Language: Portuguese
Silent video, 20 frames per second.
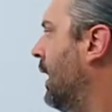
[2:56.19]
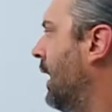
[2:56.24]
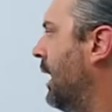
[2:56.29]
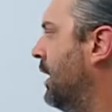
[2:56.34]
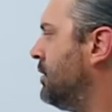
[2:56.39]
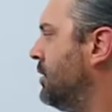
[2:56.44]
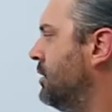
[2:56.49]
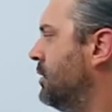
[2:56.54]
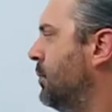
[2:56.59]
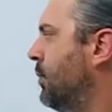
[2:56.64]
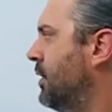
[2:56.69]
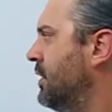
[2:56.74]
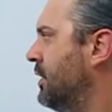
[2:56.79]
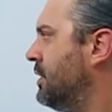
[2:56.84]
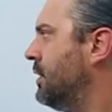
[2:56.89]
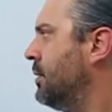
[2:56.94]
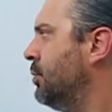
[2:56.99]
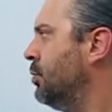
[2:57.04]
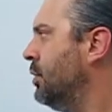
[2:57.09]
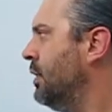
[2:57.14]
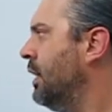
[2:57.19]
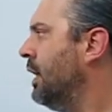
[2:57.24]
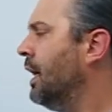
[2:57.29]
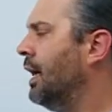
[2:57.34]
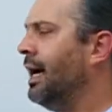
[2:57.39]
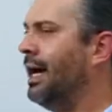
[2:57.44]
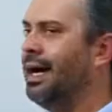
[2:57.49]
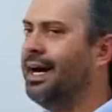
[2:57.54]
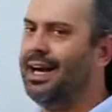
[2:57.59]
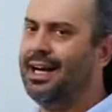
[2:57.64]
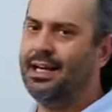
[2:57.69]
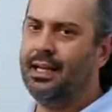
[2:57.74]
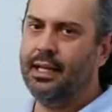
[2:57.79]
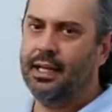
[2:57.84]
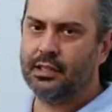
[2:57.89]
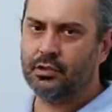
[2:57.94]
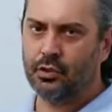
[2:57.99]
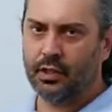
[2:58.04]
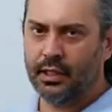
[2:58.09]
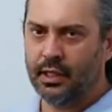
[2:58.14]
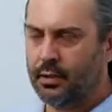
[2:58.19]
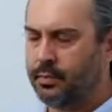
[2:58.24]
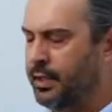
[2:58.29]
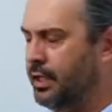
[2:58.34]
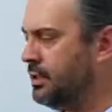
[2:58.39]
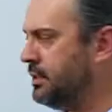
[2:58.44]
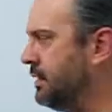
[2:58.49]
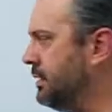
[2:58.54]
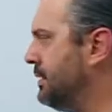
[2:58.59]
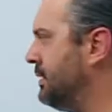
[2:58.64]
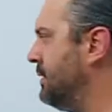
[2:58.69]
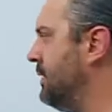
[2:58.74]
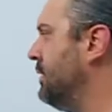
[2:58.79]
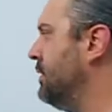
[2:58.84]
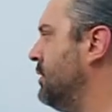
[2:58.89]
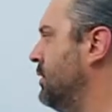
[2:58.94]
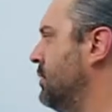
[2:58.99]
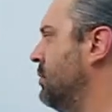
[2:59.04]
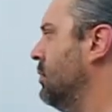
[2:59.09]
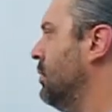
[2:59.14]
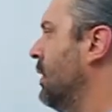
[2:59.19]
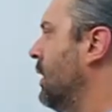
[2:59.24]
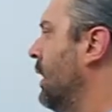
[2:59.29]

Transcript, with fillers: A gente pode atribuir aleatoriamente esse sentido.